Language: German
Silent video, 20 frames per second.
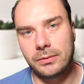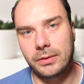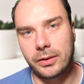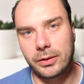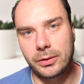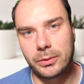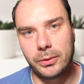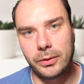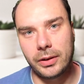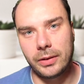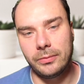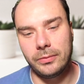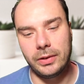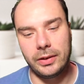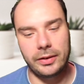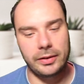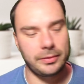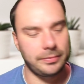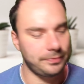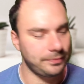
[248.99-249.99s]
was gut sein
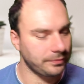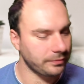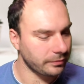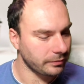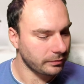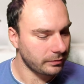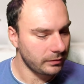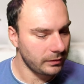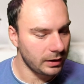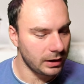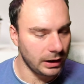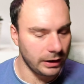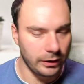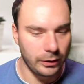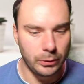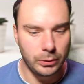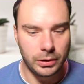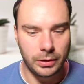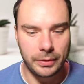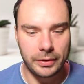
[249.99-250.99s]
willst, dann
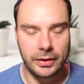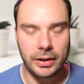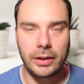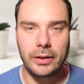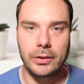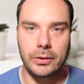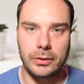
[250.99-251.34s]
such dir was raus.